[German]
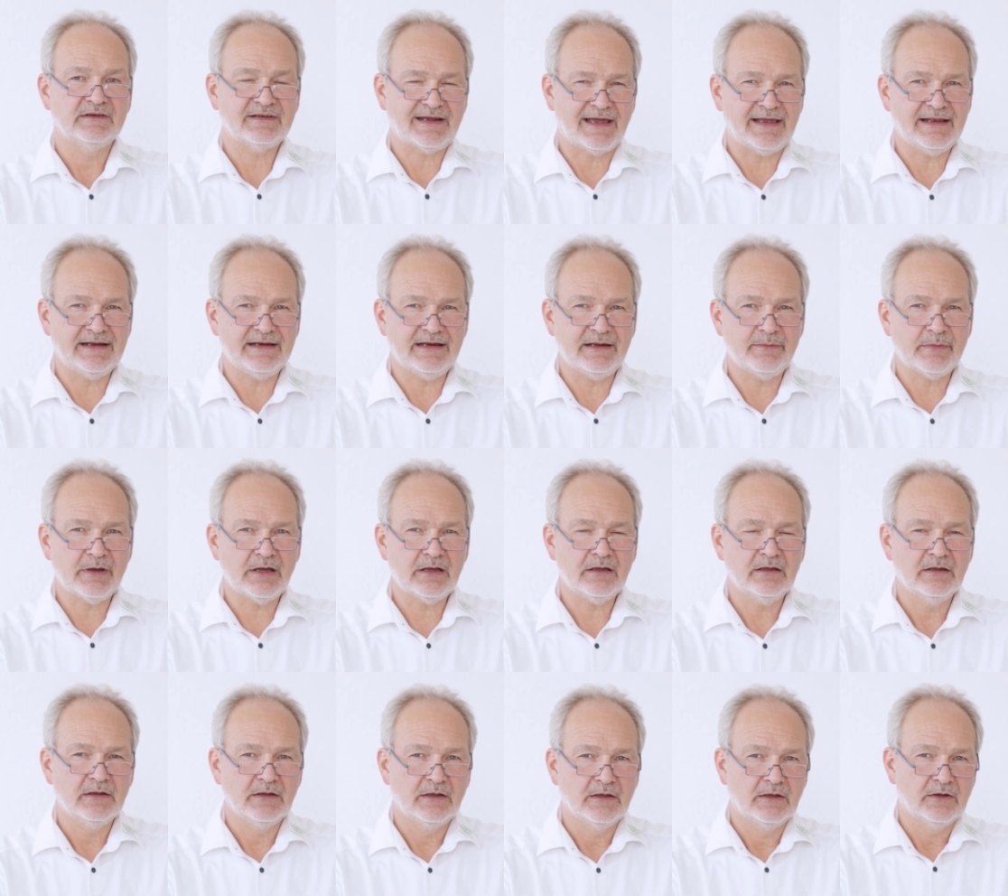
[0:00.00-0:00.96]

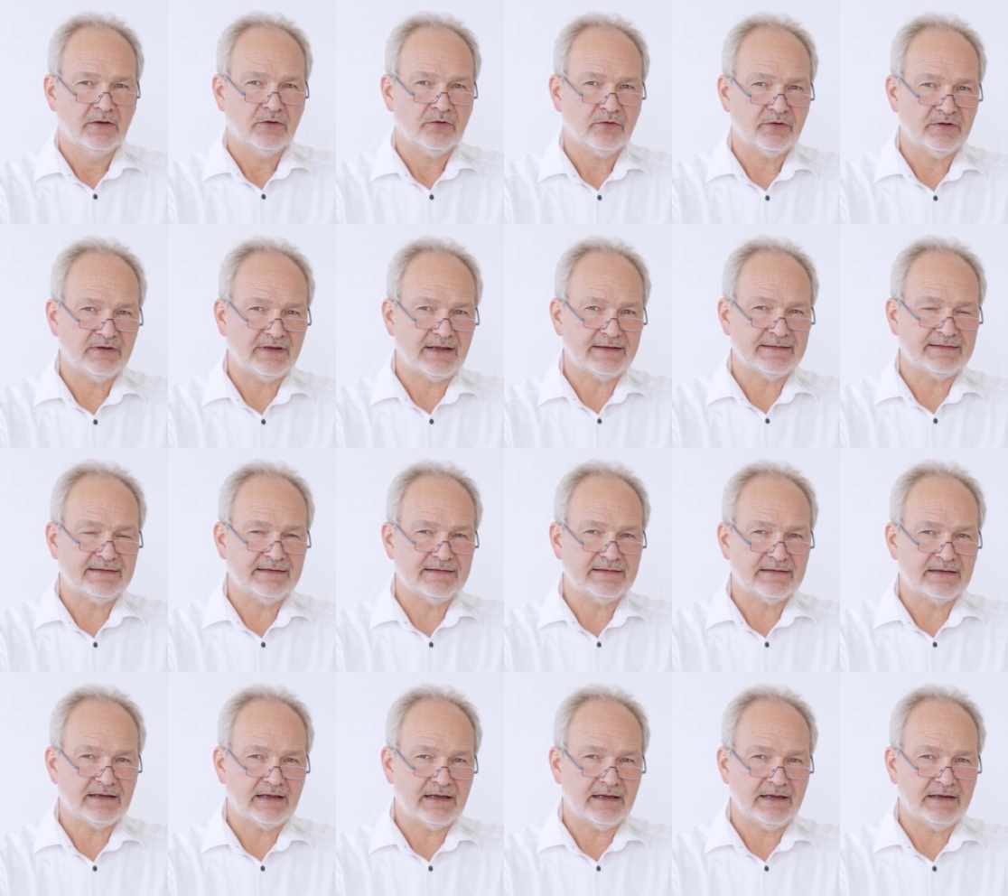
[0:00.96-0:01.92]
Teilnehmer. Und das
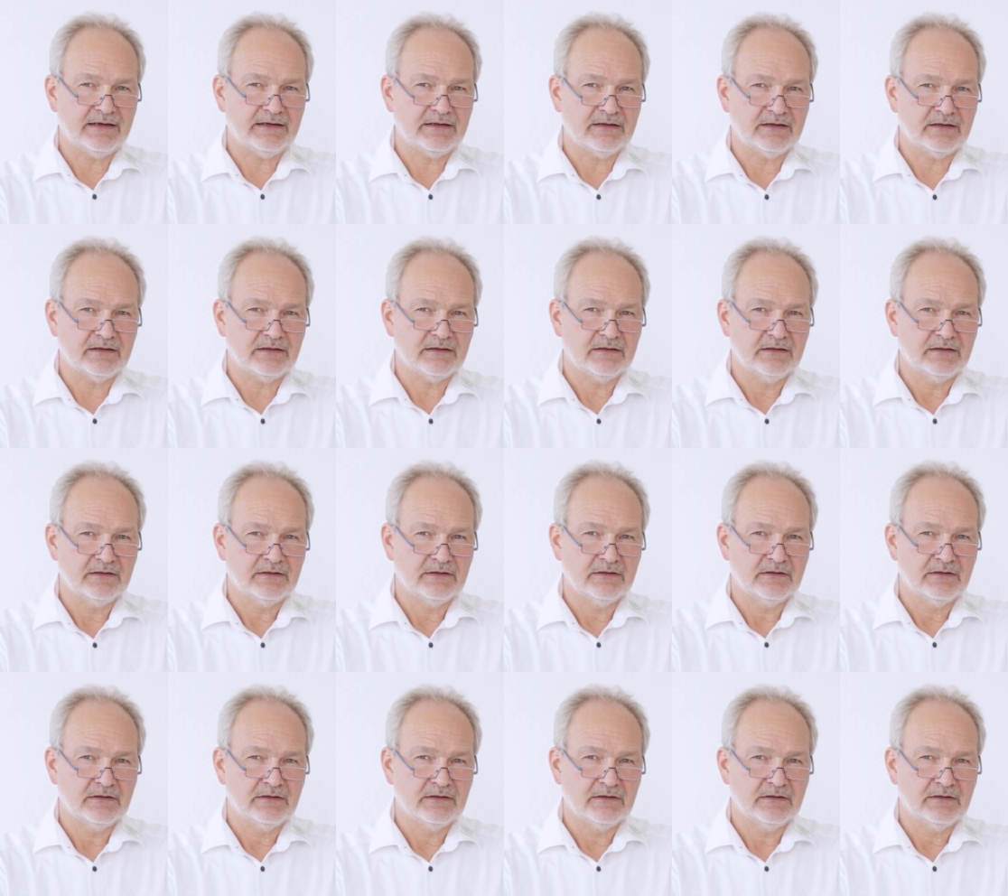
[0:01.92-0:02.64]
ist eine